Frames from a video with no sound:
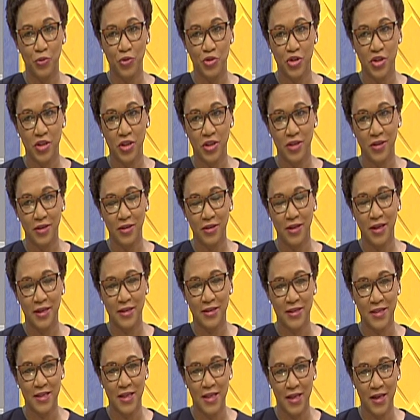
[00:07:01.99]
Uchi,
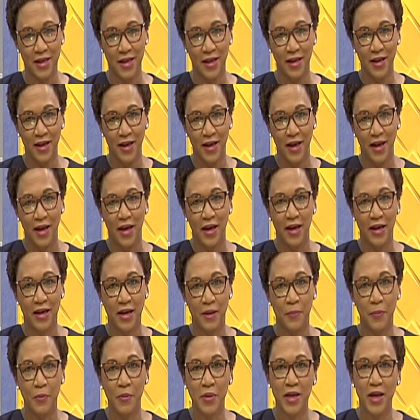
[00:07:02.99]
decía, en
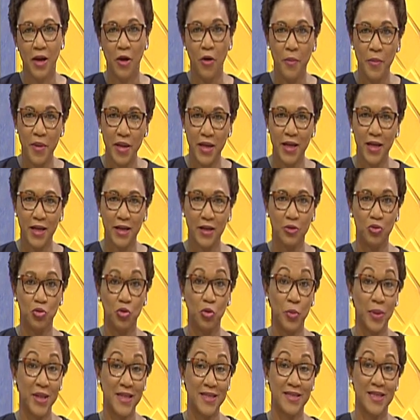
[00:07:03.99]
República Dominicana
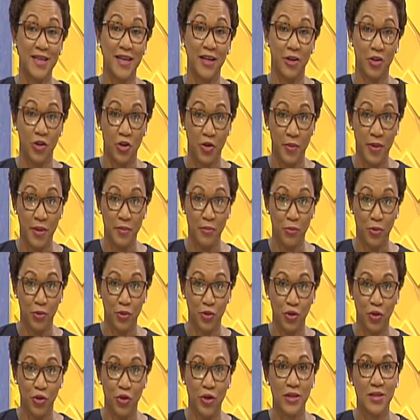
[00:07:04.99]
tú ves que roban
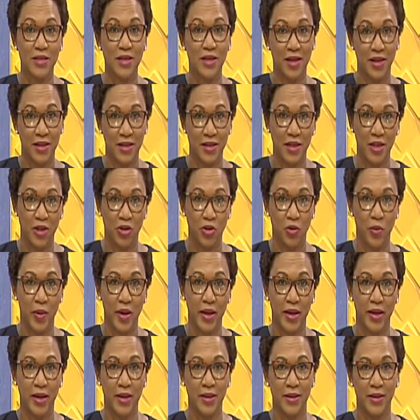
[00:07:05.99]
motores, en Haití
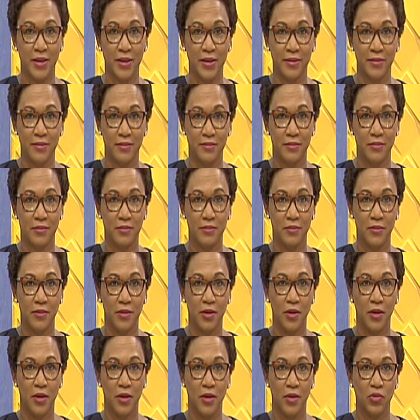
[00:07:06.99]
roban gente.
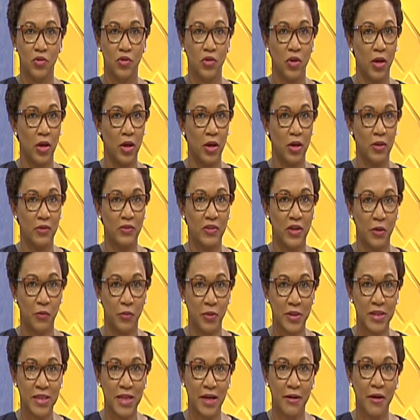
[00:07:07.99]
Eh,
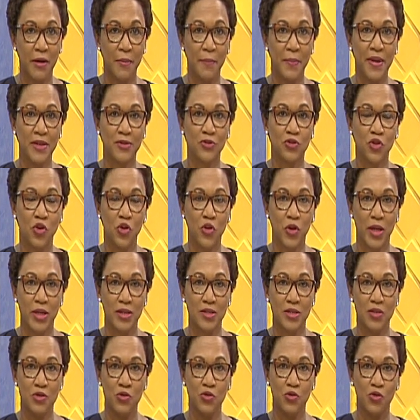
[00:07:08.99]
secuestraban
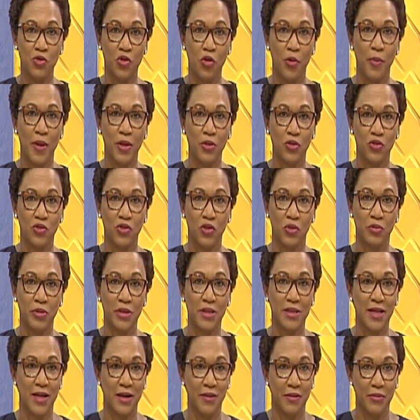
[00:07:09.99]
personas y un comando
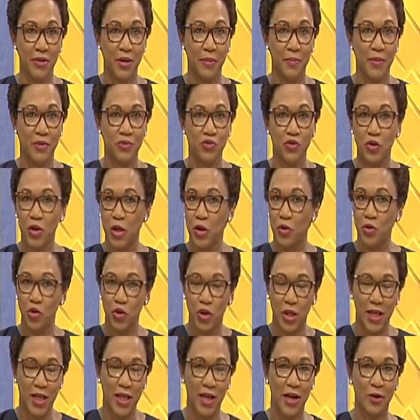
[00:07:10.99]
secuestraba a una persona,
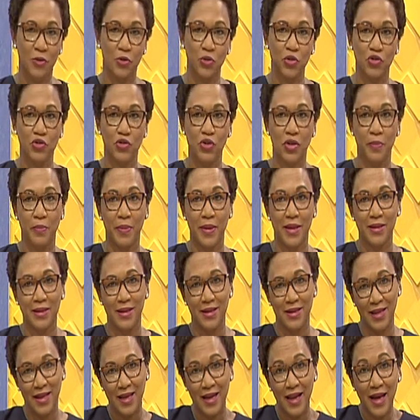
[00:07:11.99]
no tenía las condiciones para
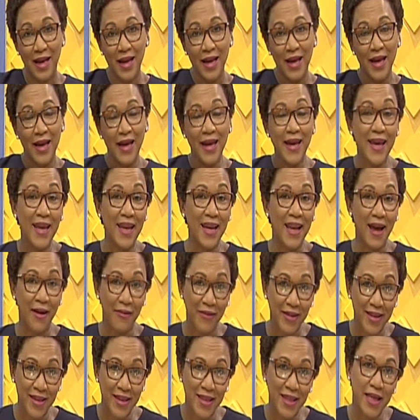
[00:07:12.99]
tenerla y
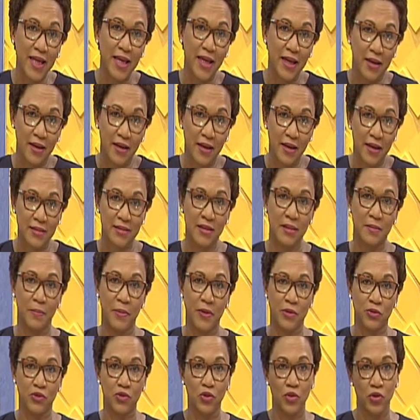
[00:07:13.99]
la vendía a esas
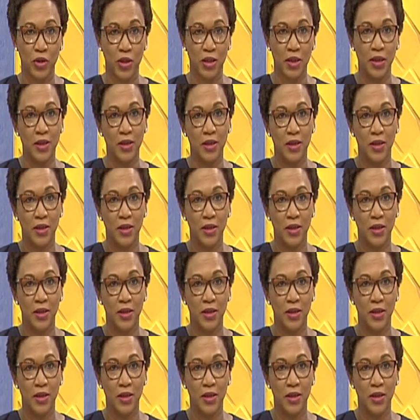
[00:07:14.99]
personas.